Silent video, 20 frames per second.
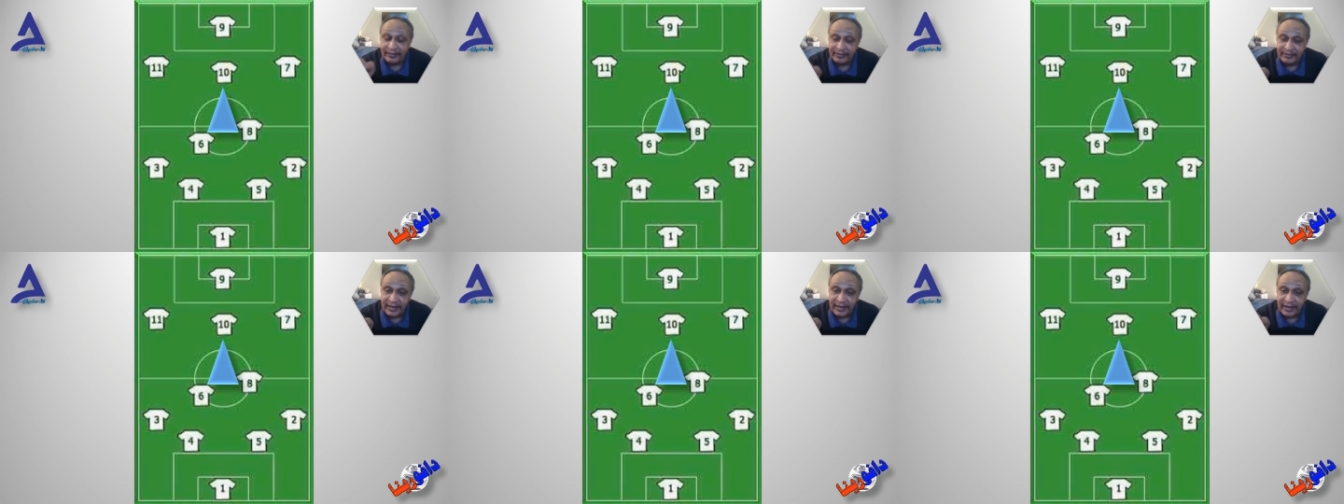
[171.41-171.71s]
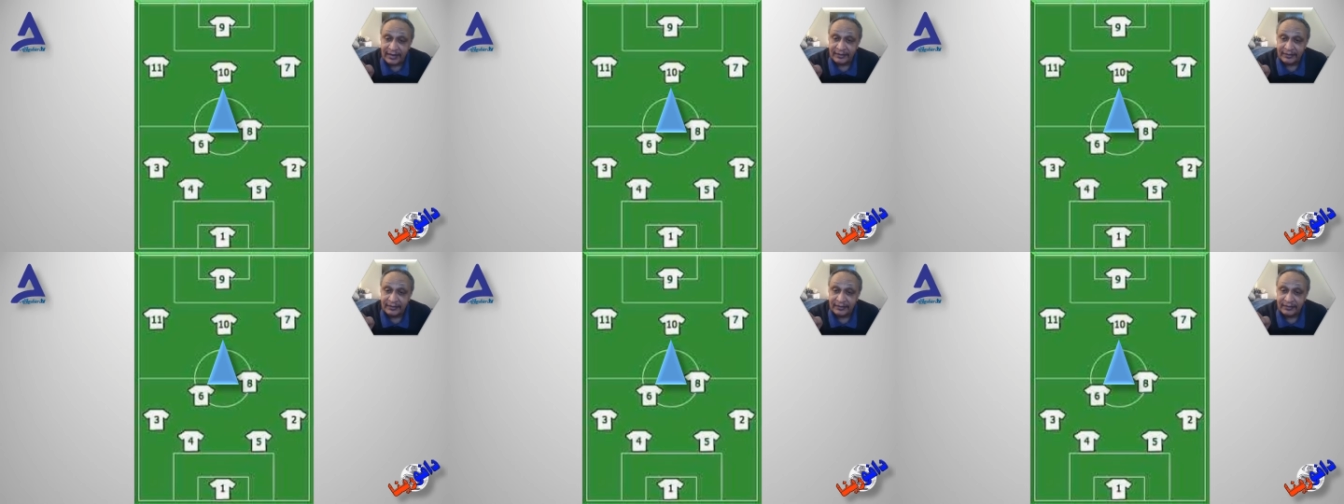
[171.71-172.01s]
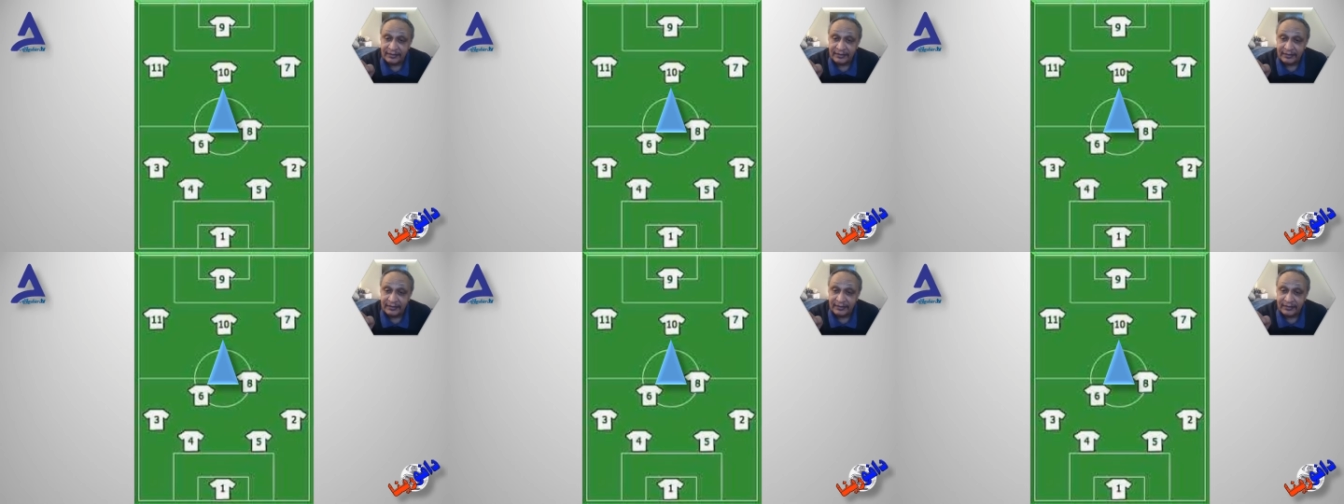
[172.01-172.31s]
ده
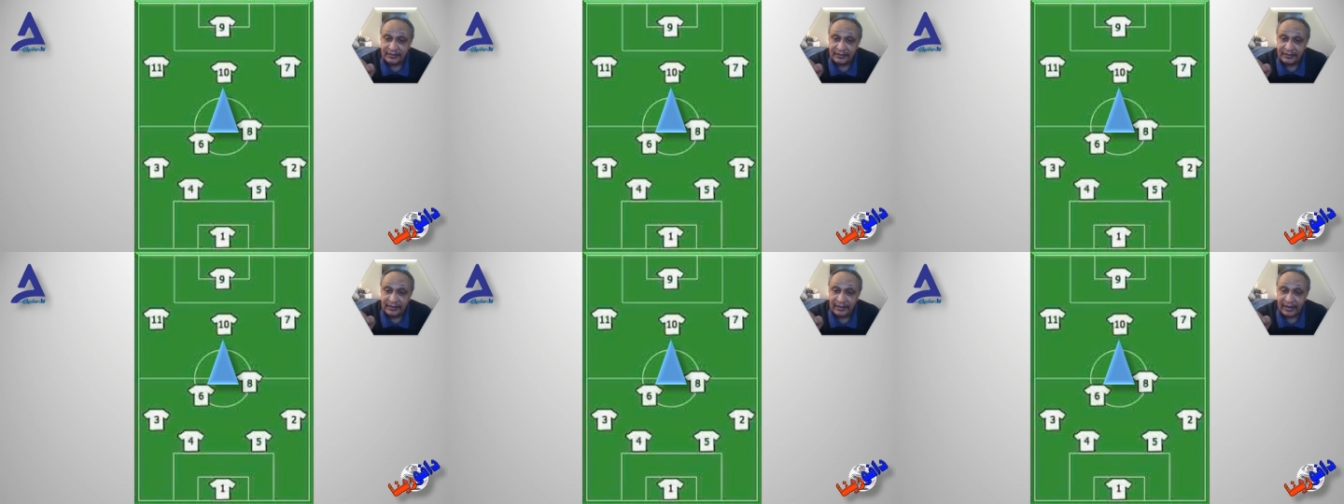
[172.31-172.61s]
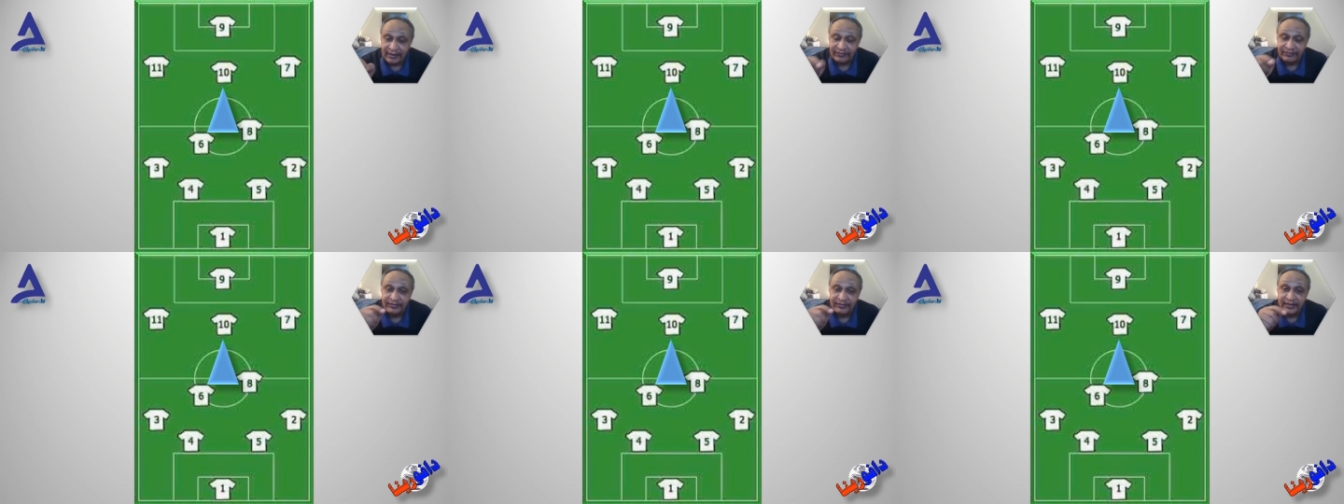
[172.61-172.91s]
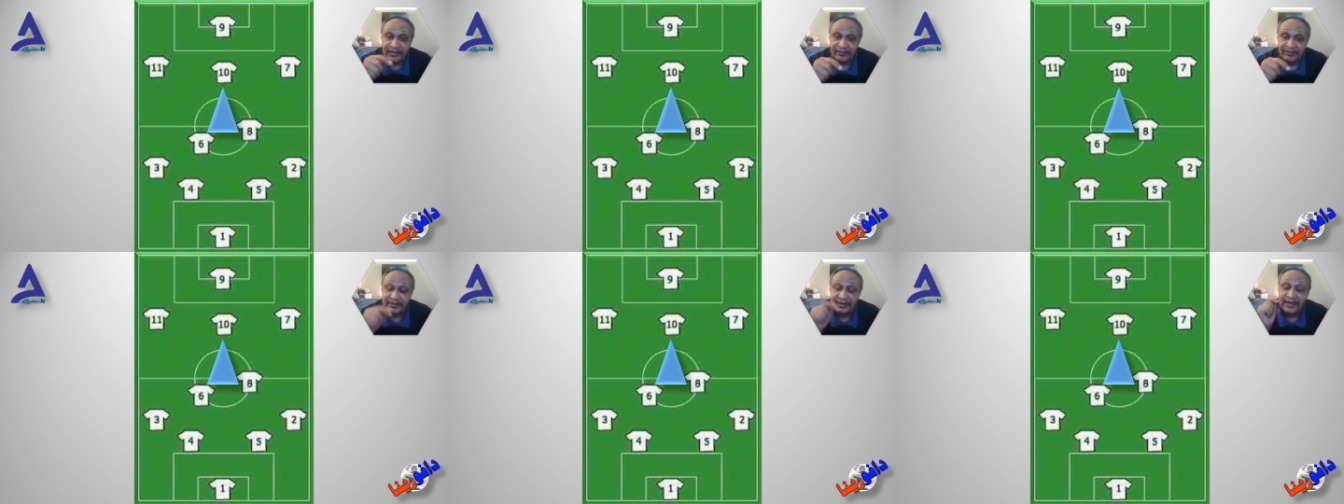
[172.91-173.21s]

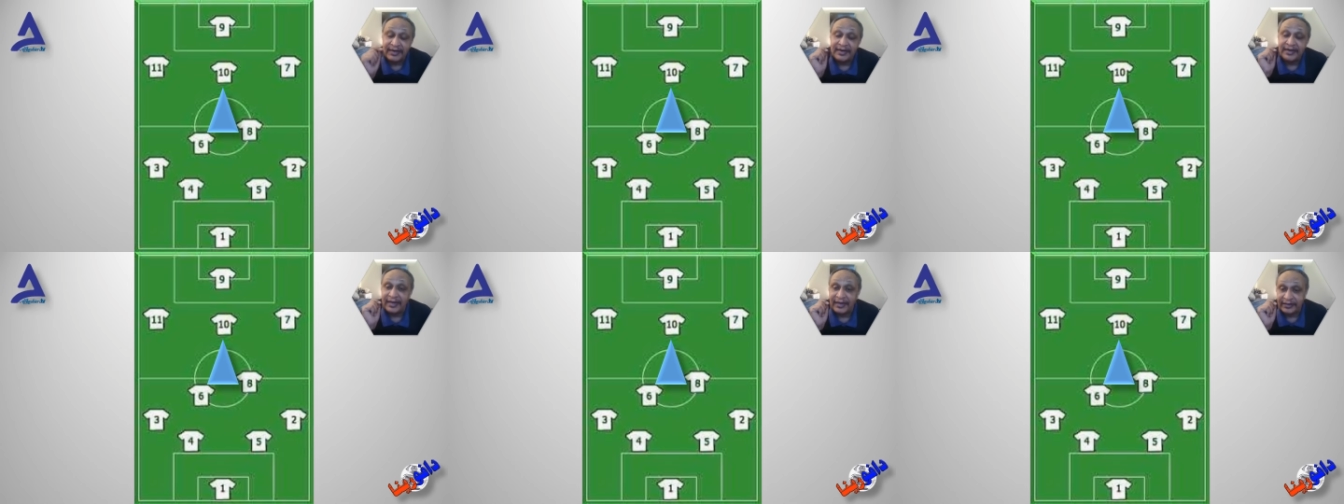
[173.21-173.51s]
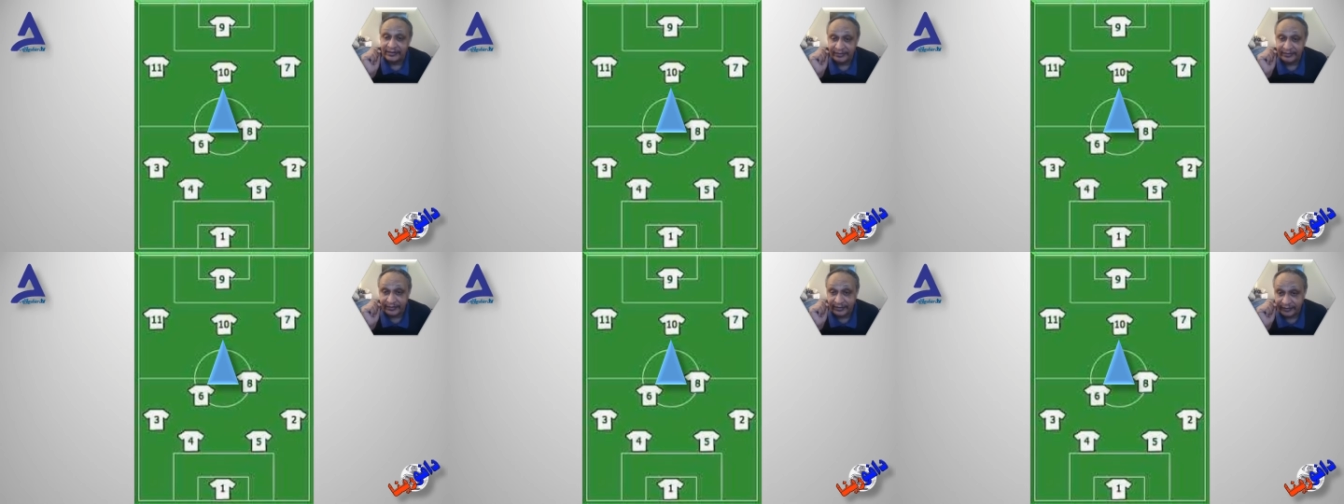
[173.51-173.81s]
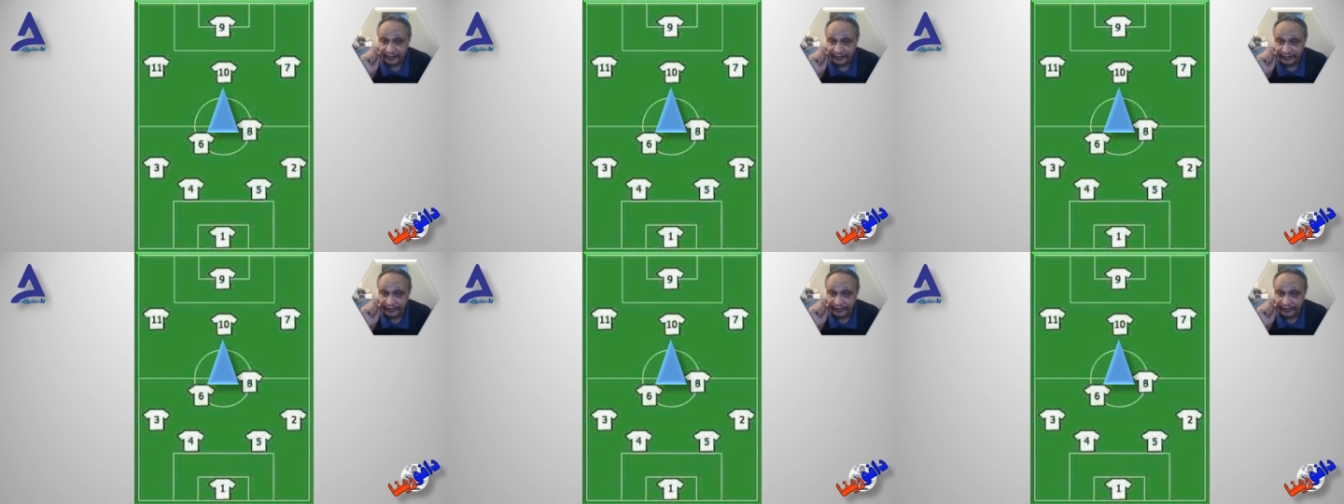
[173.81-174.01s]
أفضل من اللاعب ده